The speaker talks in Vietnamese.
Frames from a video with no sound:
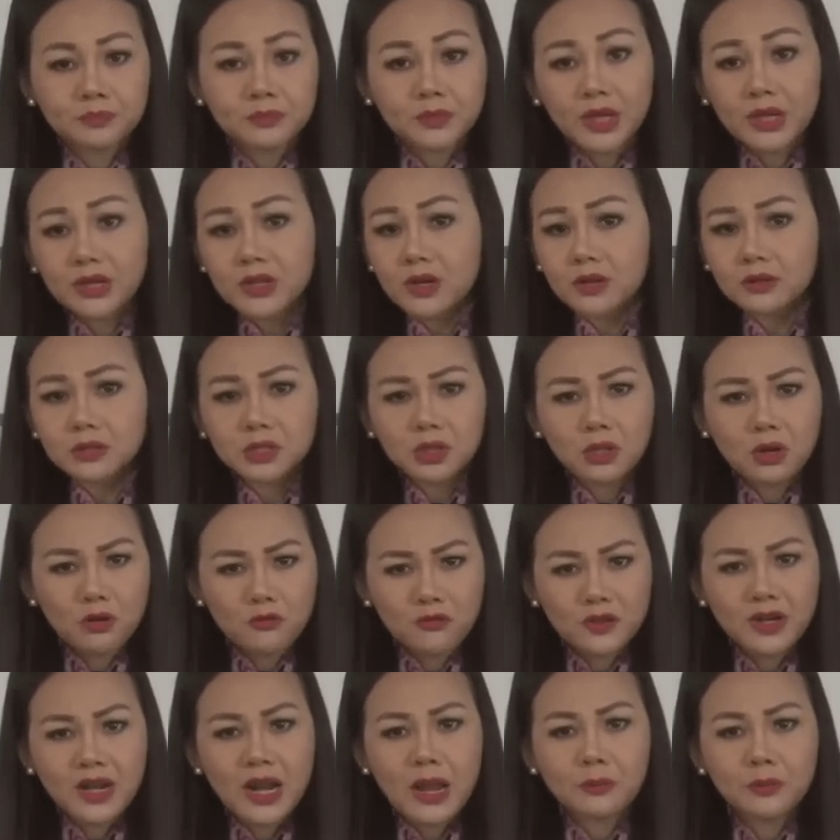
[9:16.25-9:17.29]
Thế nhưng chỉ có
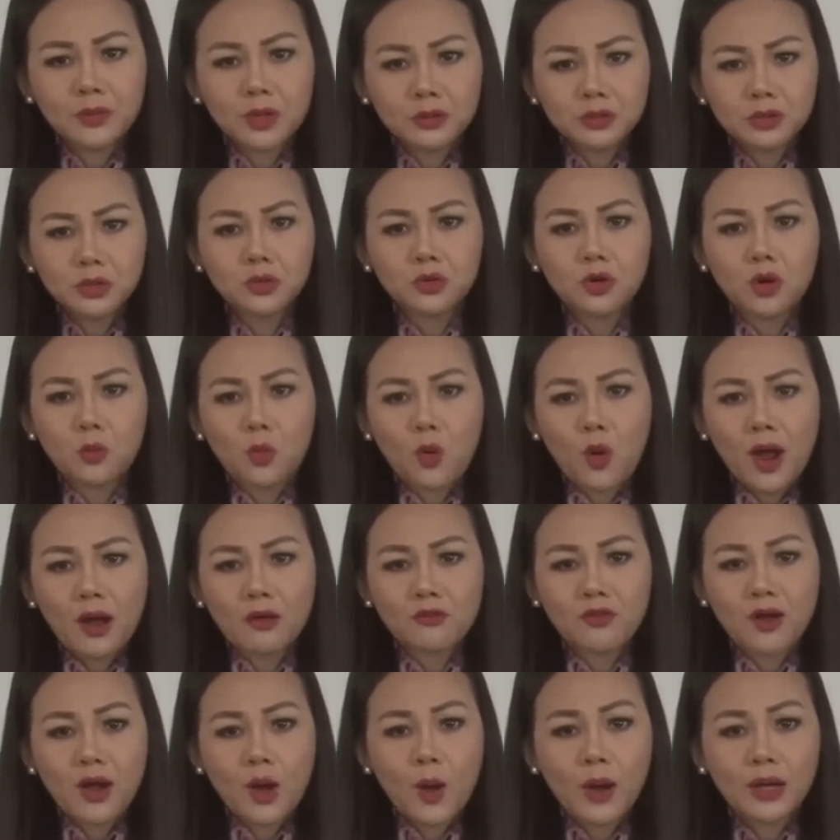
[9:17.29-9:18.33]
Việt Nam Dân Chủ Cộng Hòa
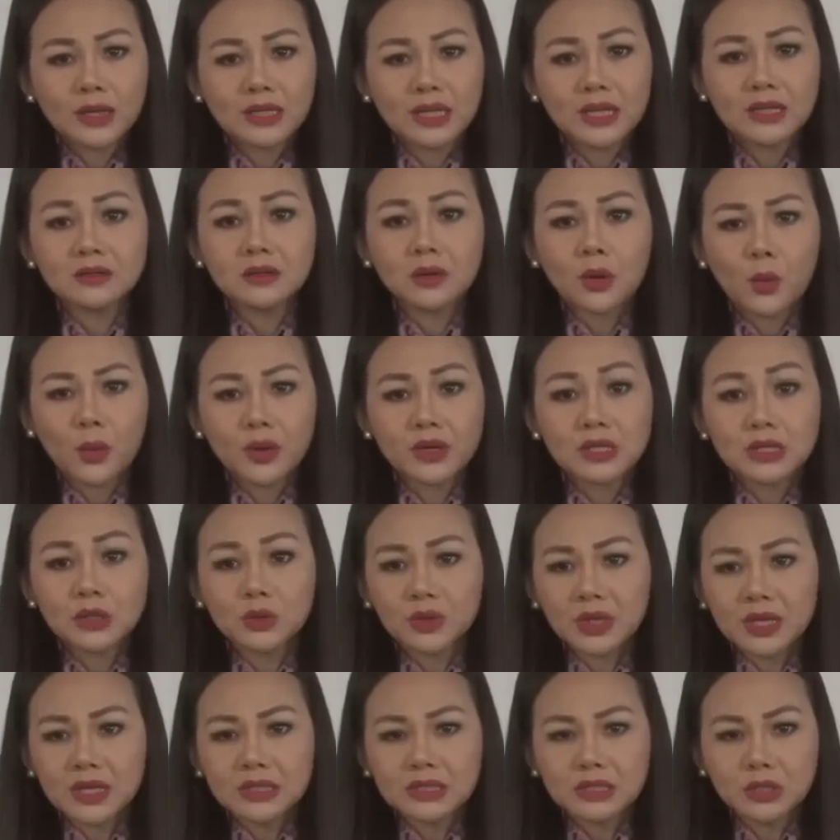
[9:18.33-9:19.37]
và Hoa Kỳ được quyền ưu
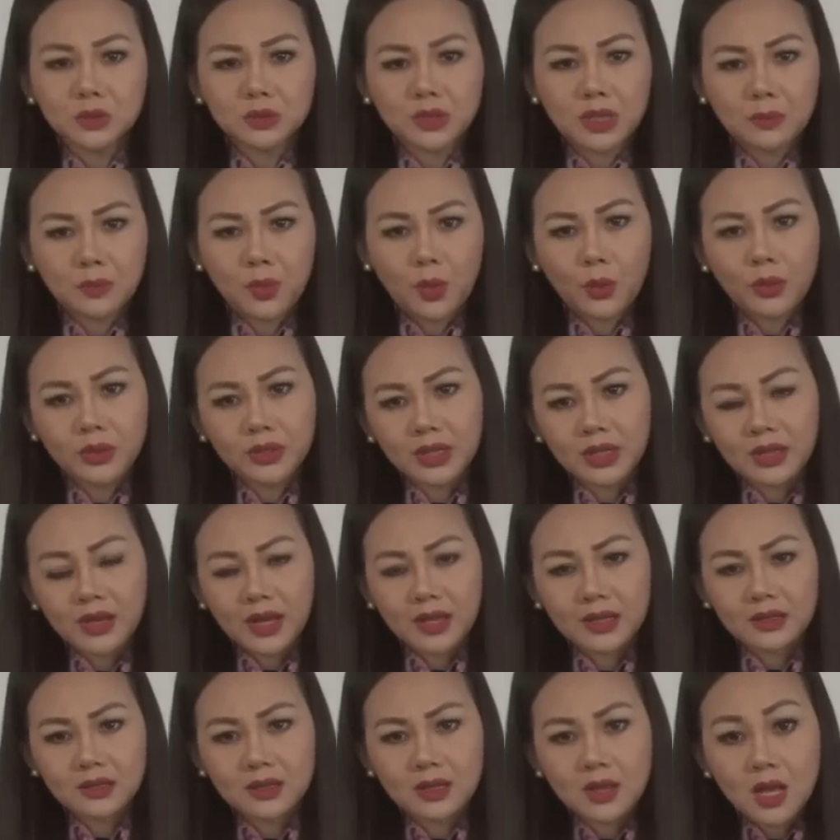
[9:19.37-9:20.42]
tiên triệu tập hội nghị
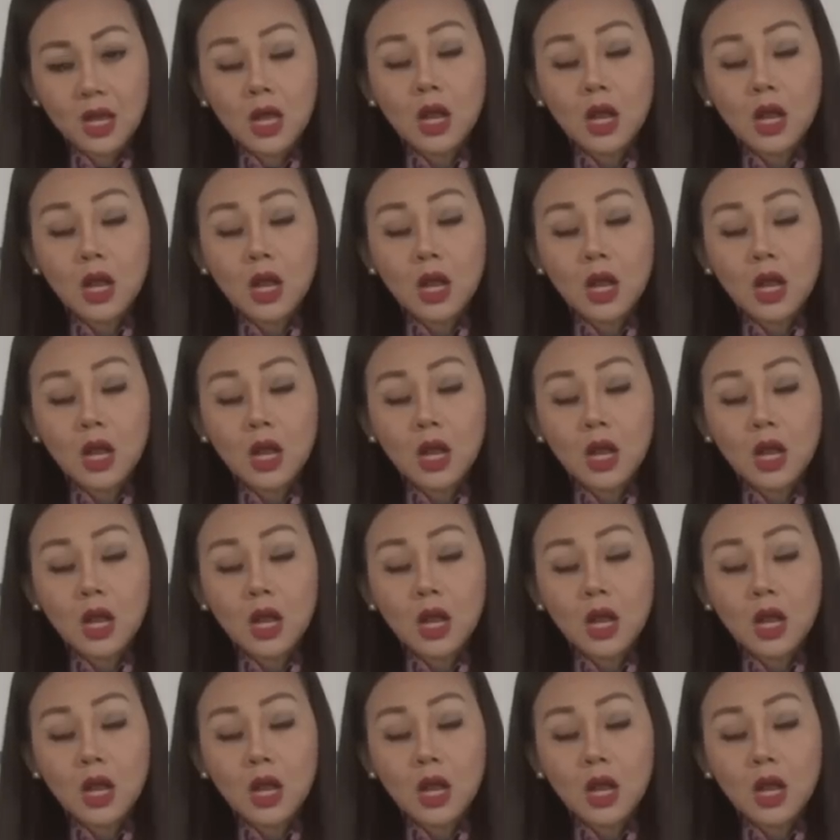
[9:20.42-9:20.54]
này.